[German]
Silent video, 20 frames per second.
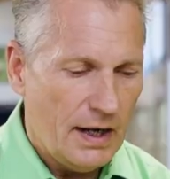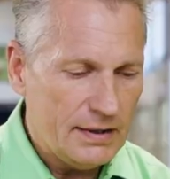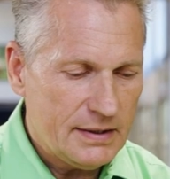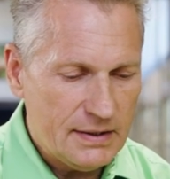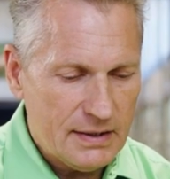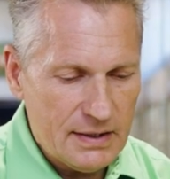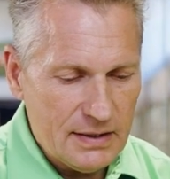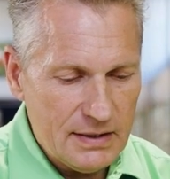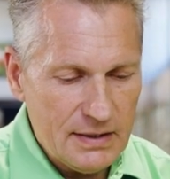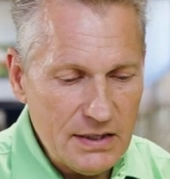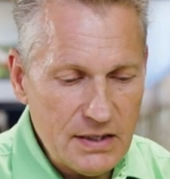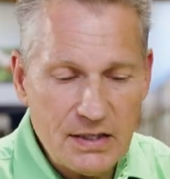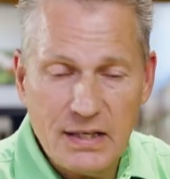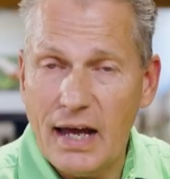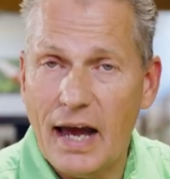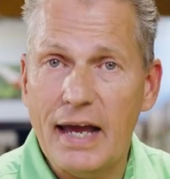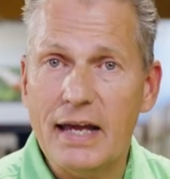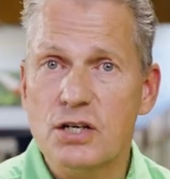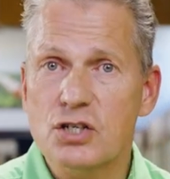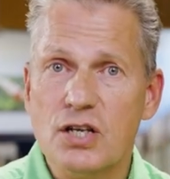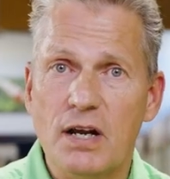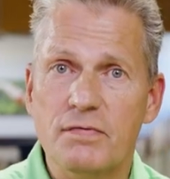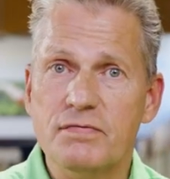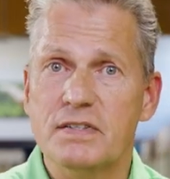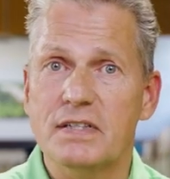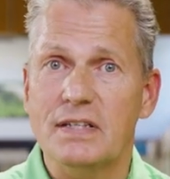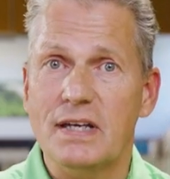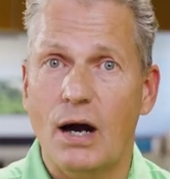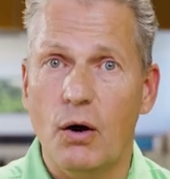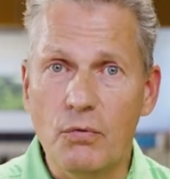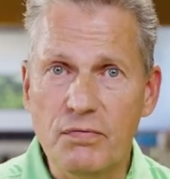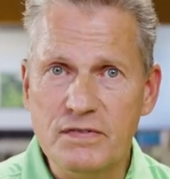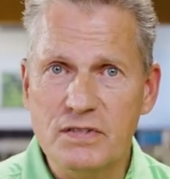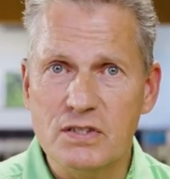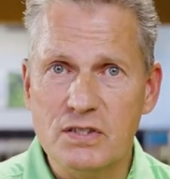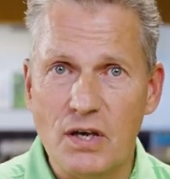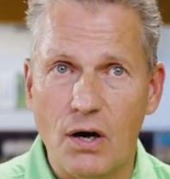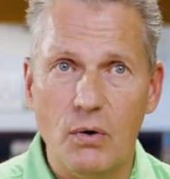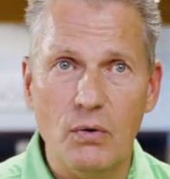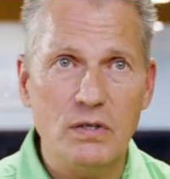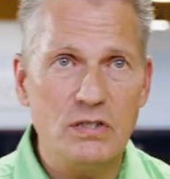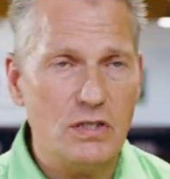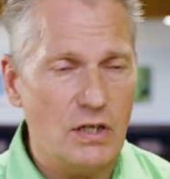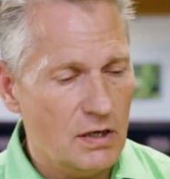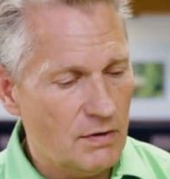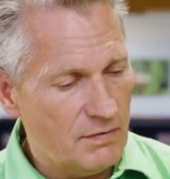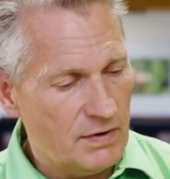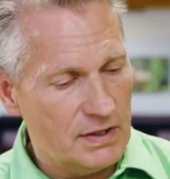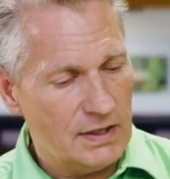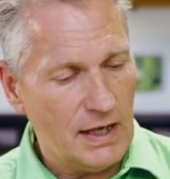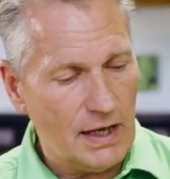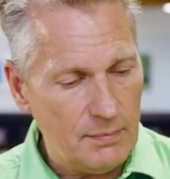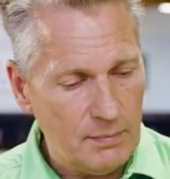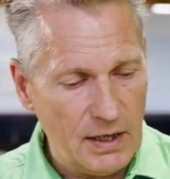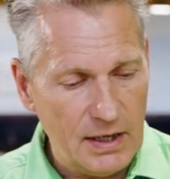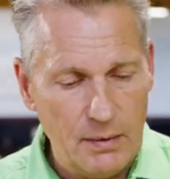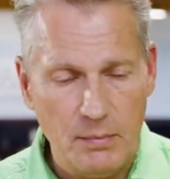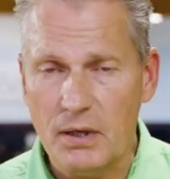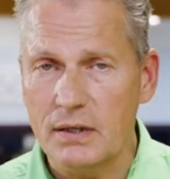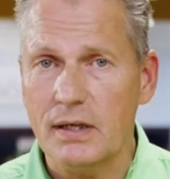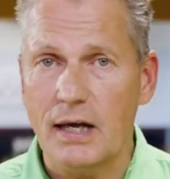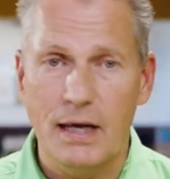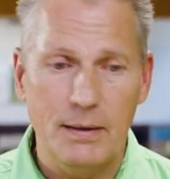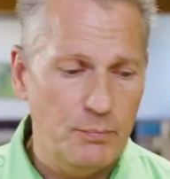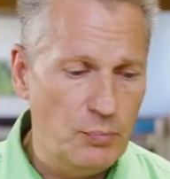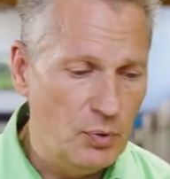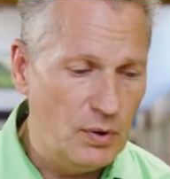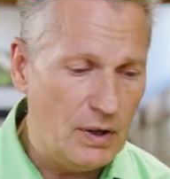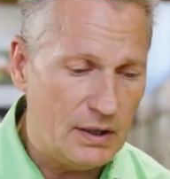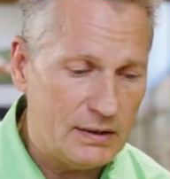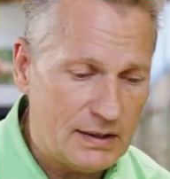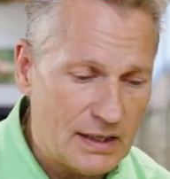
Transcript: hat nicht die Eigenschaft, sich aufzusaugen, sondern wenn da mal jemand reinpullert,